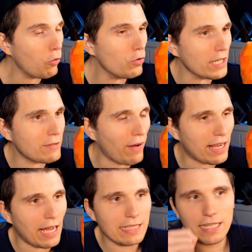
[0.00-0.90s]
Oh, das war
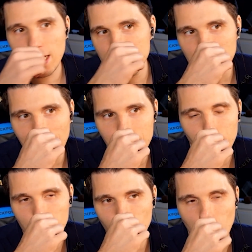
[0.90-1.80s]
gerade der
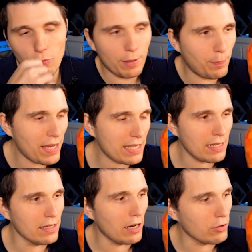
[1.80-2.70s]
Zeitpunkt, wo, glaube ich,
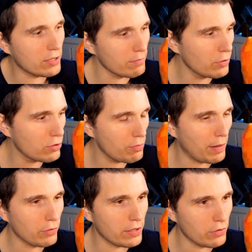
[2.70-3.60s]
Peterle aus dem
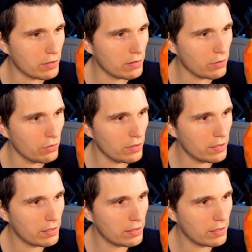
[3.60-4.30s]
YouTube-Haus ausgezogen ist.